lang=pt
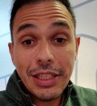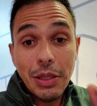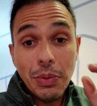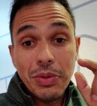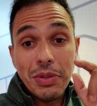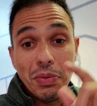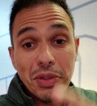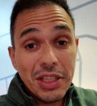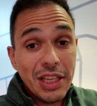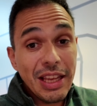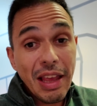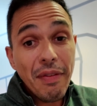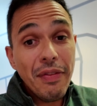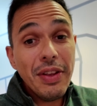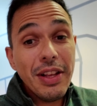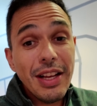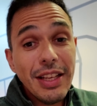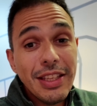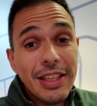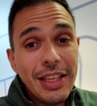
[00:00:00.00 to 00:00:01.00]
Então se você quer
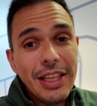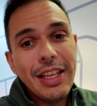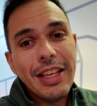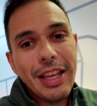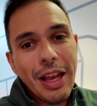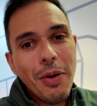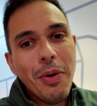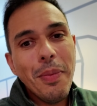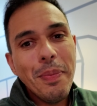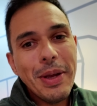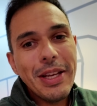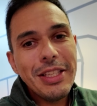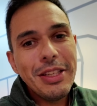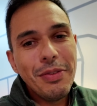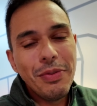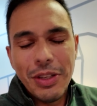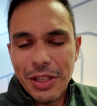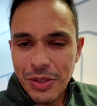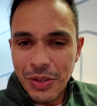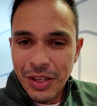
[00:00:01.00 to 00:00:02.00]
ficar aqui, quer acompanhar esse
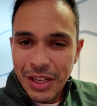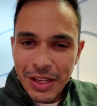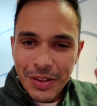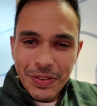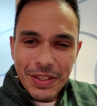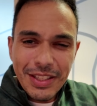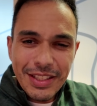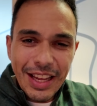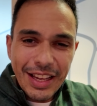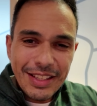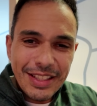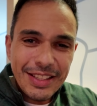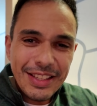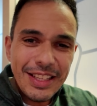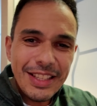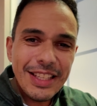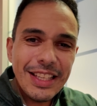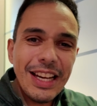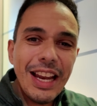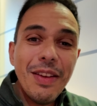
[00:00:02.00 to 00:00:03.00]
vídeo, não esquece, se
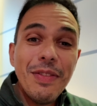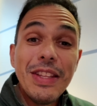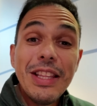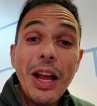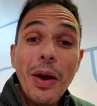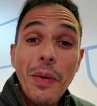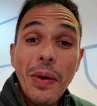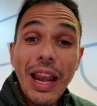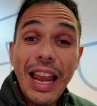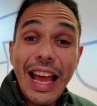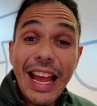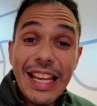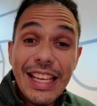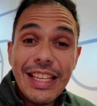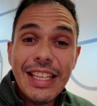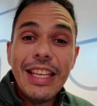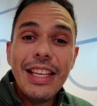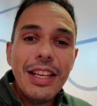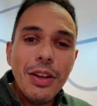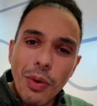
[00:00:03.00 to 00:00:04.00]
inscreve, dá o
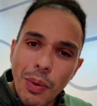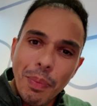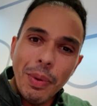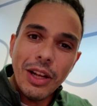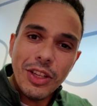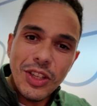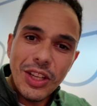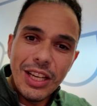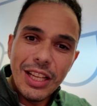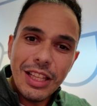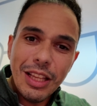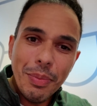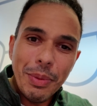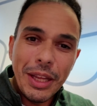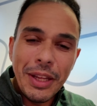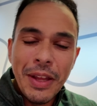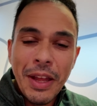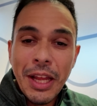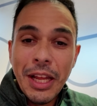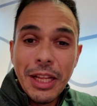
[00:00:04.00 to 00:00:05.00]
like e compartilha
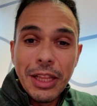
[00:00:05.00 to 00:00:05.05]
também.